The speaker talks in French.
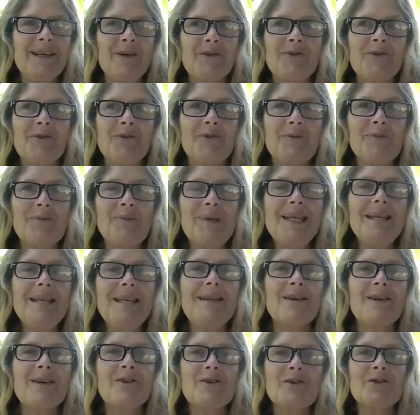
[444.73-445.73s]
en
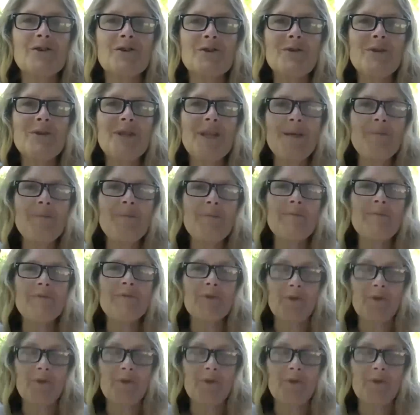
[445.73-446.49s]
2000, je n'ai,